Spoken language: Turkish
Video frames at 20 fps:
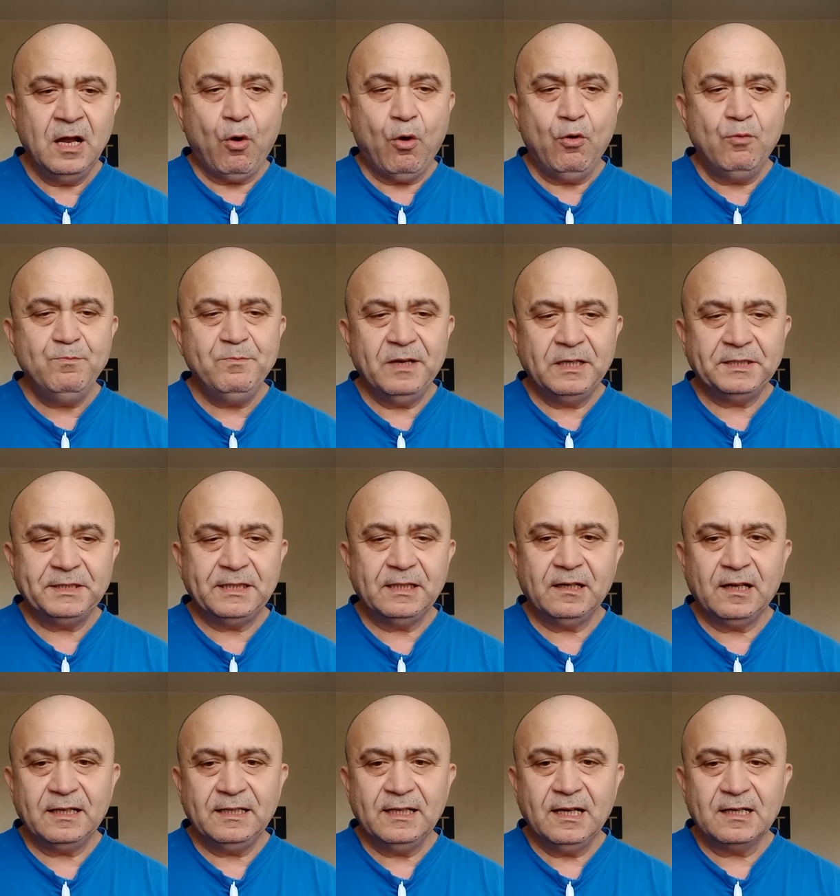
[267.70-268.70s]
15
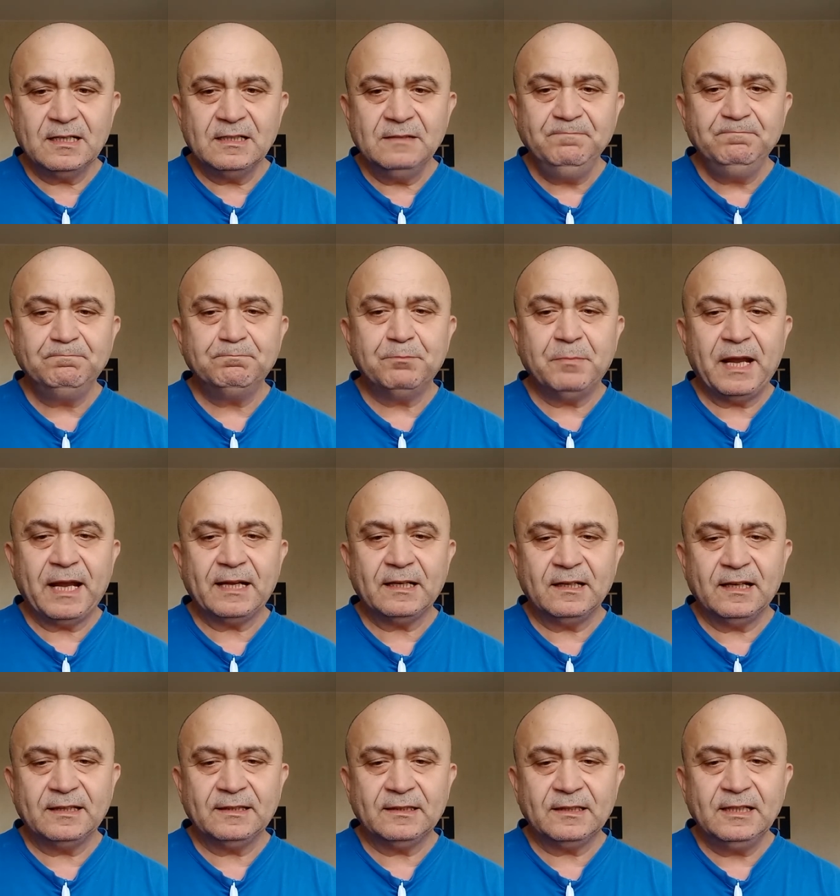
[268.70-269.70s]
yıla yakın
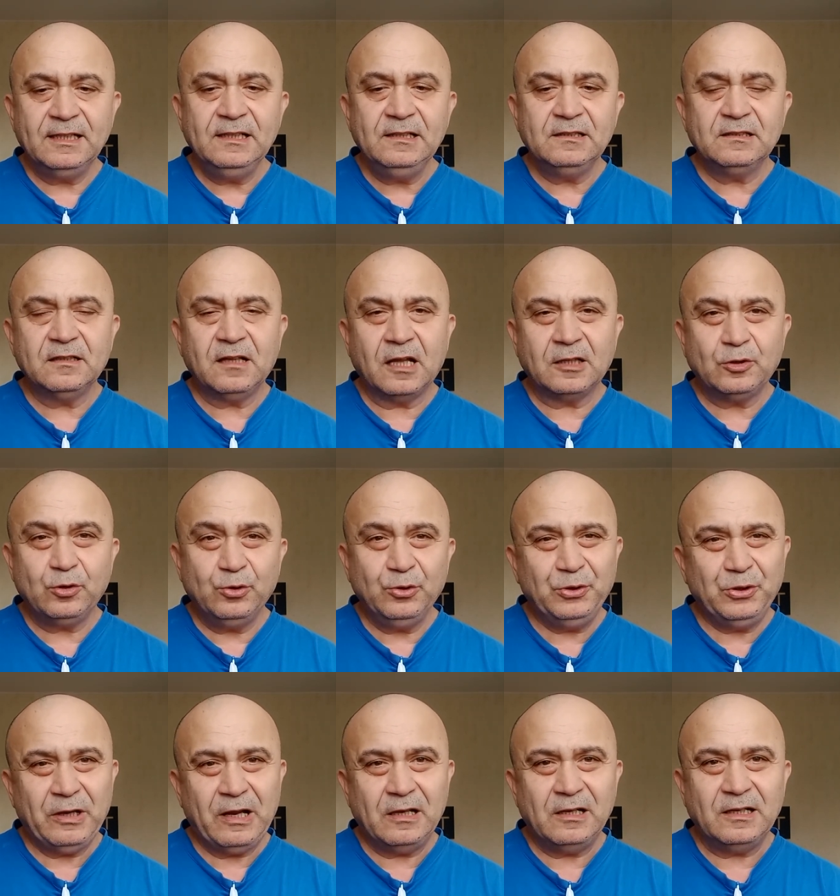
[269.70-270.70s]
bekletti NATO
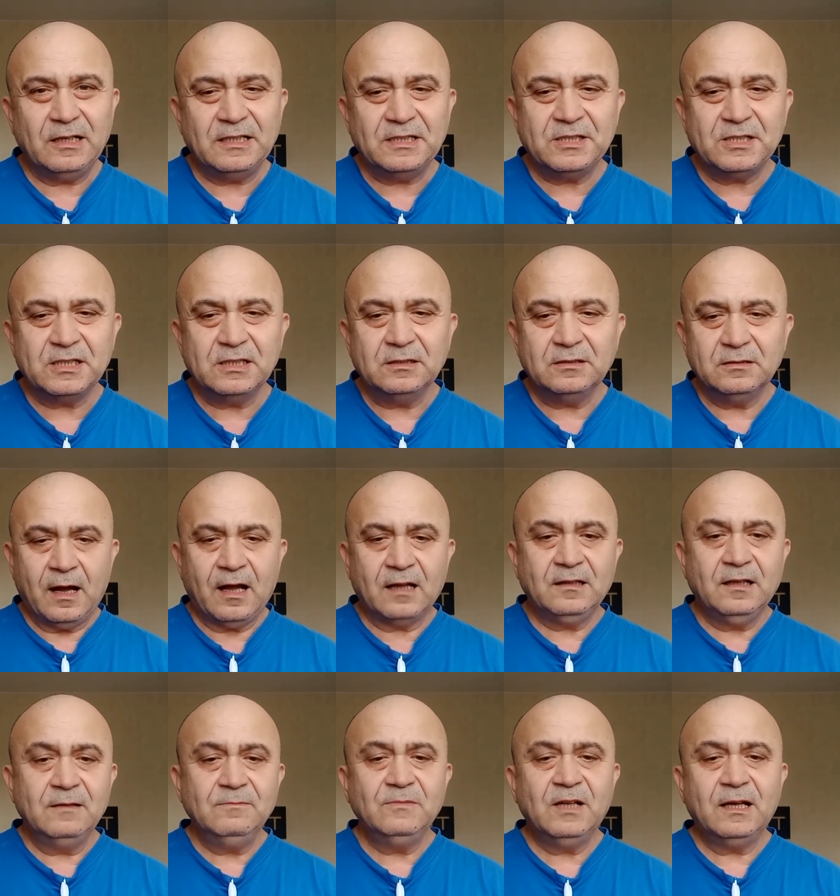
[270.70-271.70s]
üyeliği için.
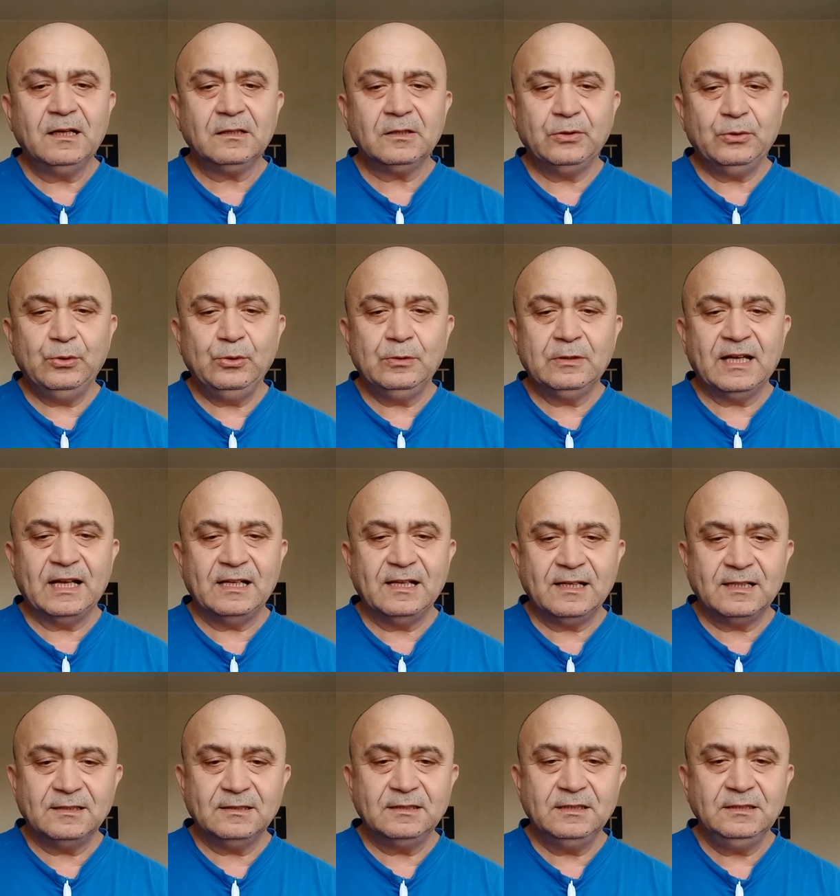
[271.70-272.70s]
Adamlar
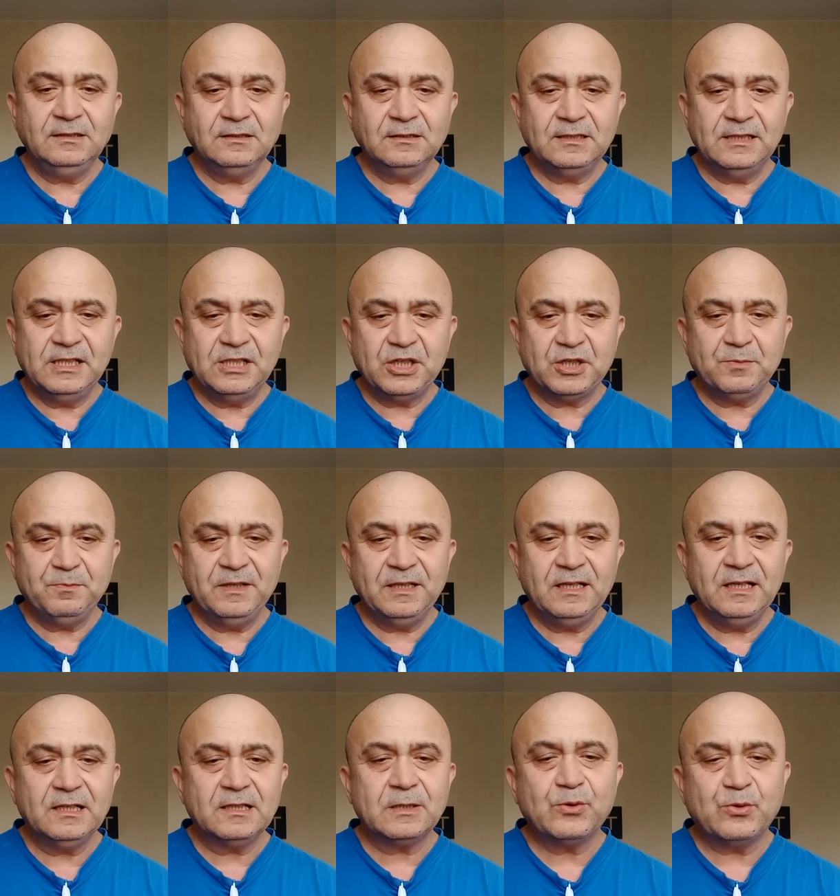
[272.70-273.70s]
ülkelerinin
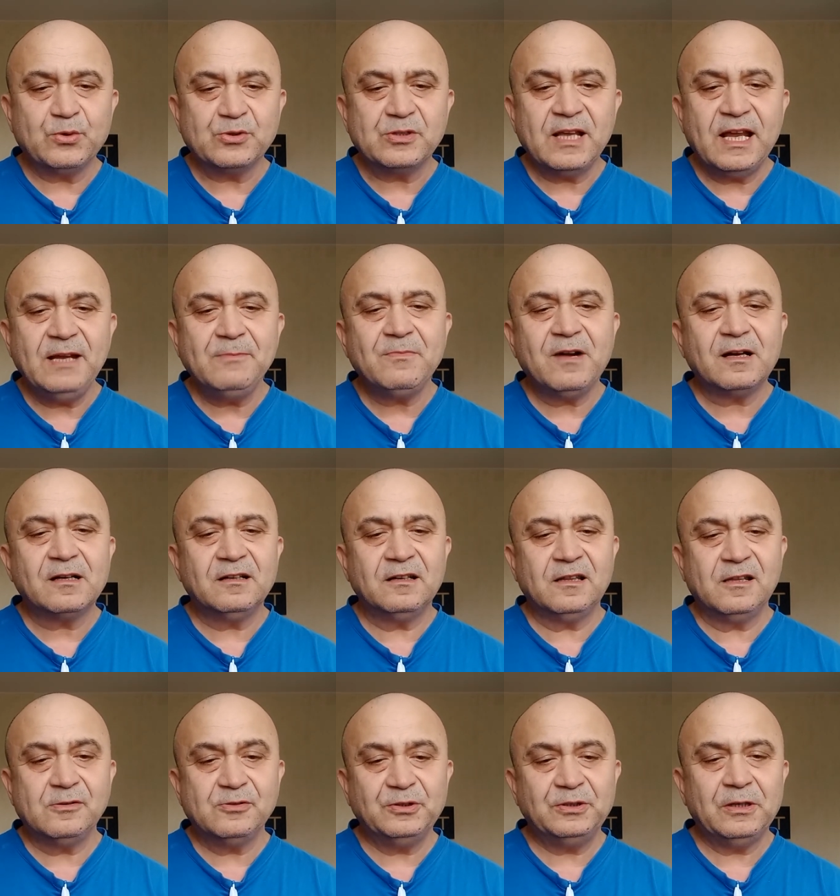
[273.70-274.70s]
ismini Kuzey
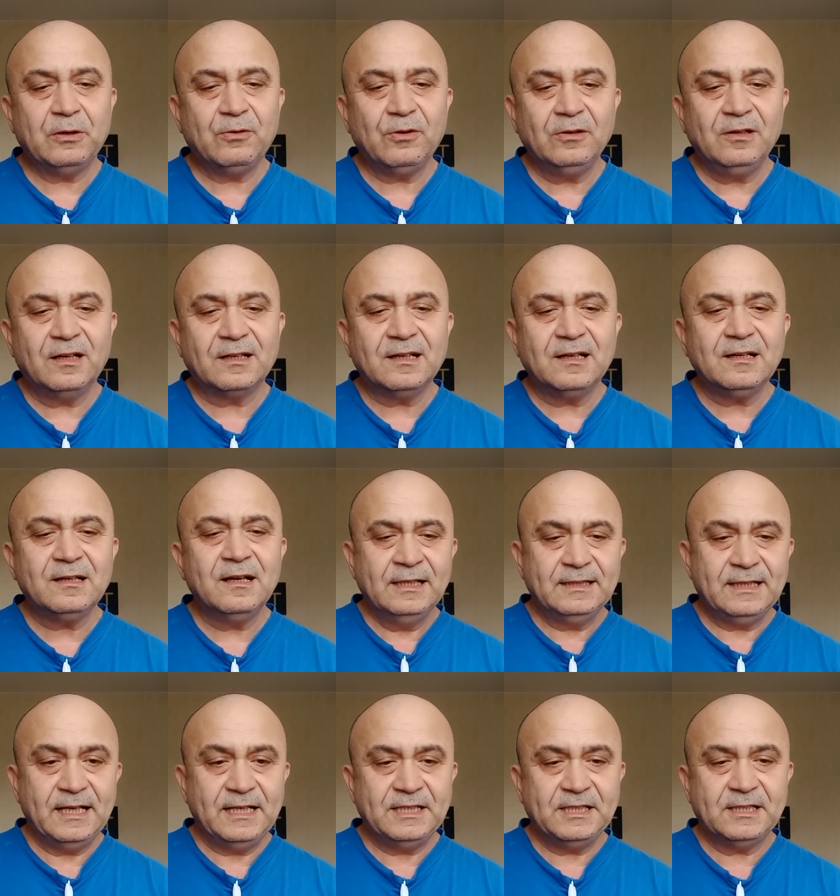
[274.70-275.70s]
Makedonya olarak
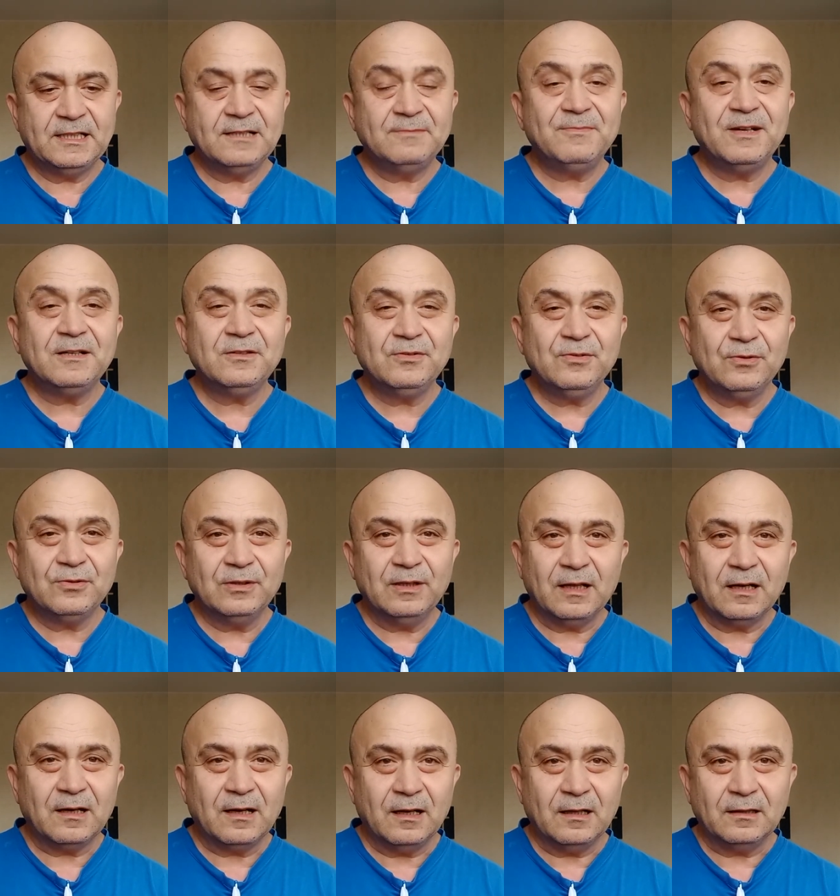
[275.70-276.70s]
değiştirmek
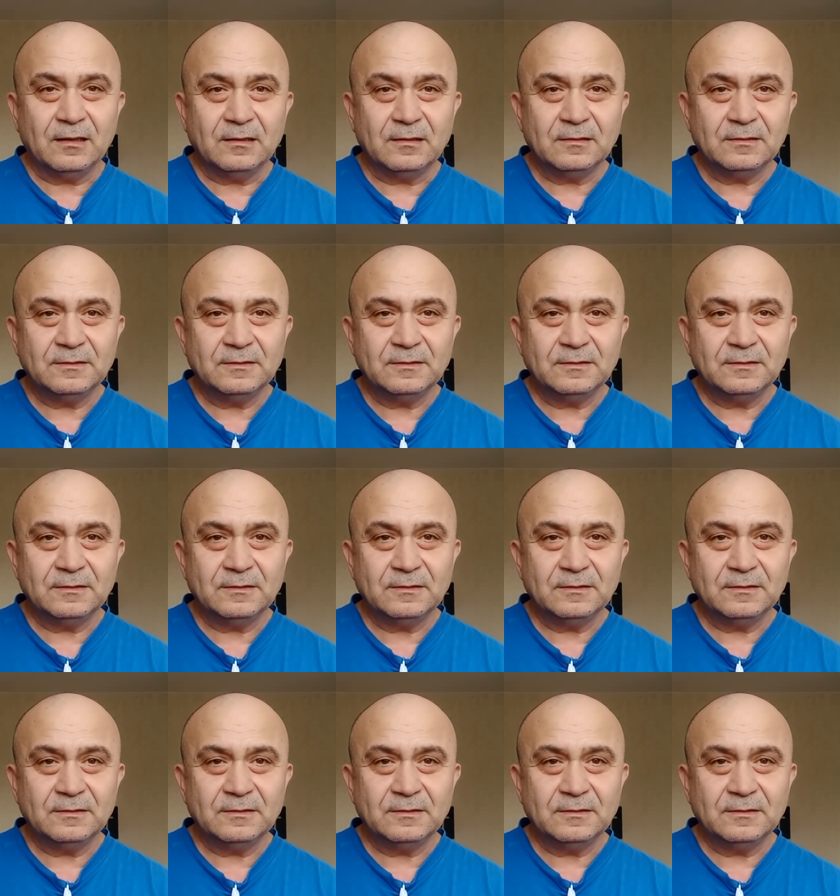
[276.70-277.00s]
zorunda kaldı.